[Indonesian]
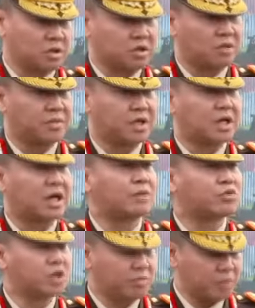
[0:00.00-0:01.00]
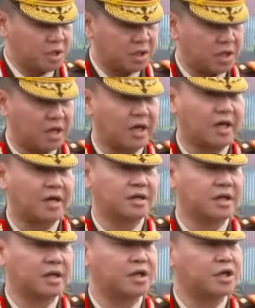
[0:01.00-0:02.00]
Oktober. Namun namun demikian
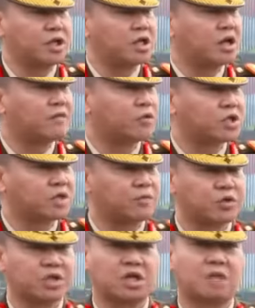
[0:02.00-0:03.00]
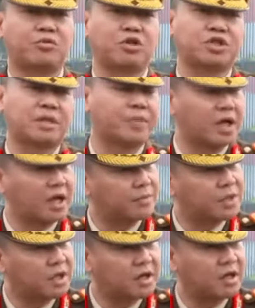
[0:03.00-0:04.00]
ya ini dari fungsi-fungsi kepolisian
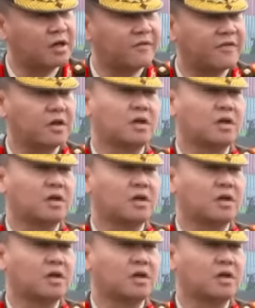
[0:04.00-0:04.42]
preemptif,